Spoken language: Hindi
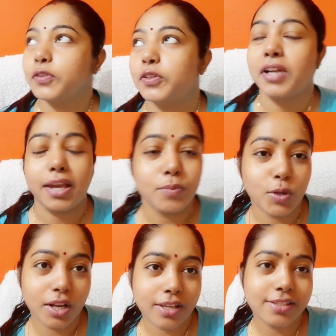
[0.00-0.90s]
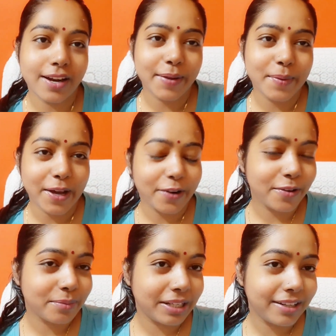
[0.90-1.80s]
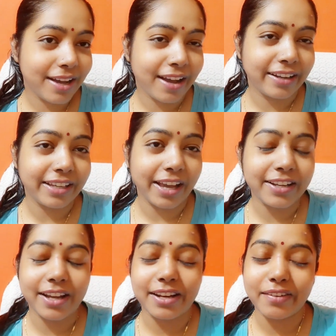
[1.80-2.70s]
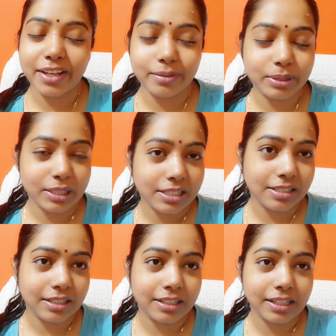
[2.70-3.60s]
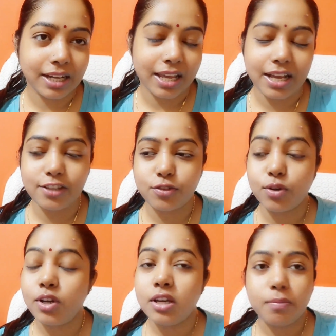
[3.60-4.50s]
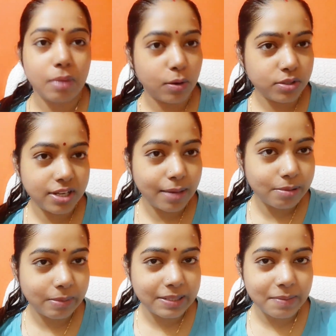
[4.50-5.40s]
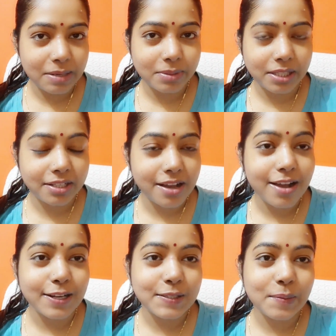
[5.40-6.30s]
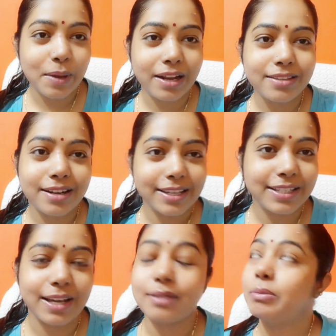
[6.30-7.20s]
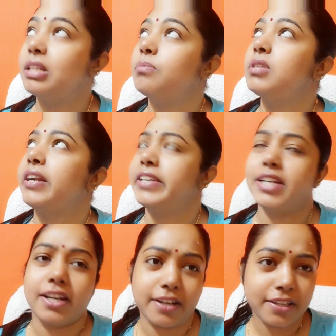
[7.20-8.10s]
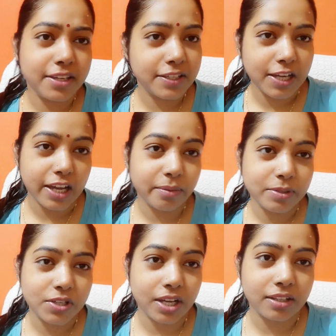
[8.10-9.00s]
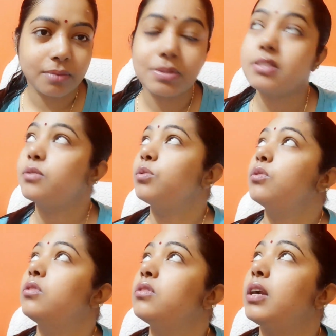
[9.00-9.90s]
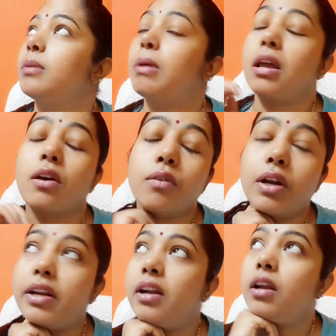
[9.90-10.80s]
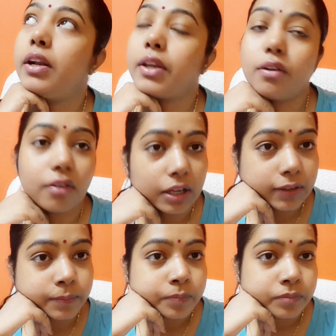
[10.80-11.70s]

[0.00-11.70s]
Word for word: तो टाइम हो रहा है साढ़े बारह और मैंने नहा लिया है खाना वगैरह अभी तक तो किसी ने नहीं खाया आज तो मैं उस टाइम ही मैं जब मैंने बताया था नहाने से पहले साढ़े ग्यारह मतलब साढ़े ग्यारह नहीं ग्यारह बज गया था अभी तो साढ़े बारह हो रहा है डेढ़ घंटे हो गए